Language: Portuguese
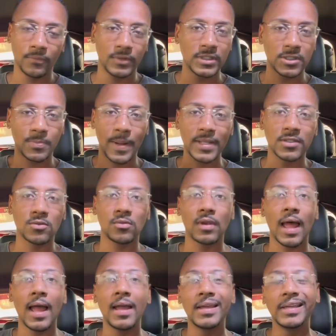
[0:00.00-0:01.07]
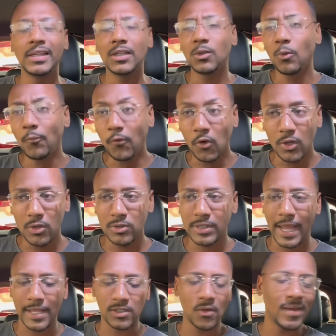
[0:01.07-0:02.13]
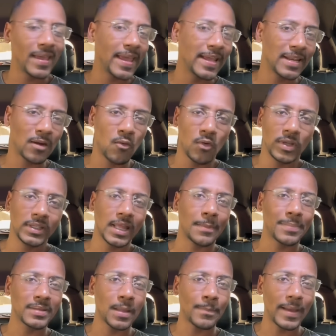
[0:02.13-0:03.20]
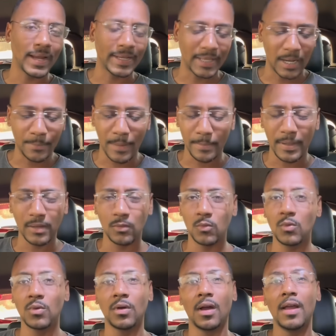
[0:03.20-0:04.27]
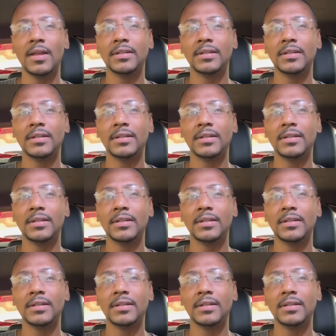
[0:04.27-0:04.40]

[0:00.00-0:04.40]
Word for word: Fiz esse particular e não fluiu, gente. Eu errei na corrida, era pra ter pego aquela pra Bangu.